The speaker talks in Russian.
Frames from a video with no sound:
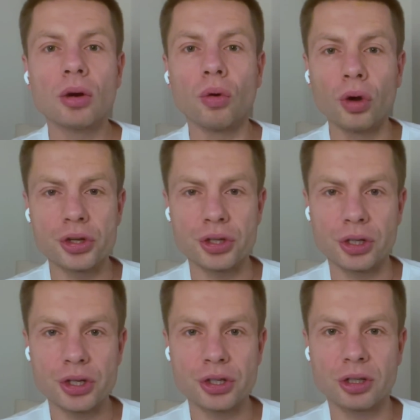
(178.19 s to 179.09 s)
Очень
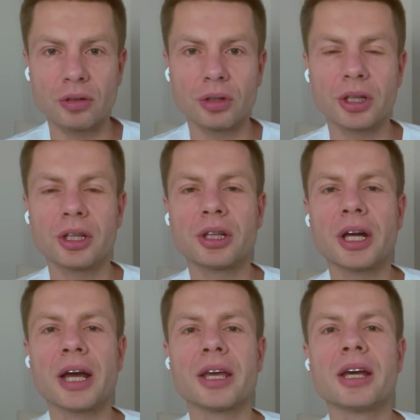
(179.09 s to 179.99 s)
рассчитывал на
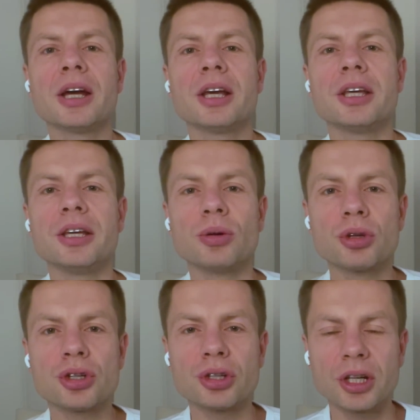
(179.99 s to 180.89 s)
Китай и
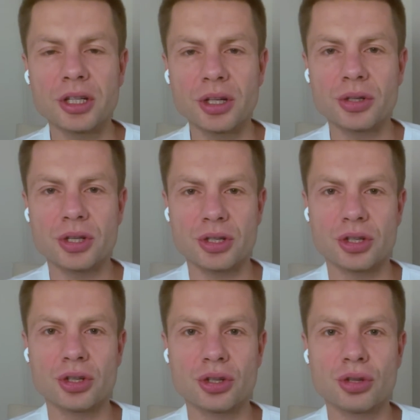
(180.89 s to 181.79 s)
очень надеялся, значит,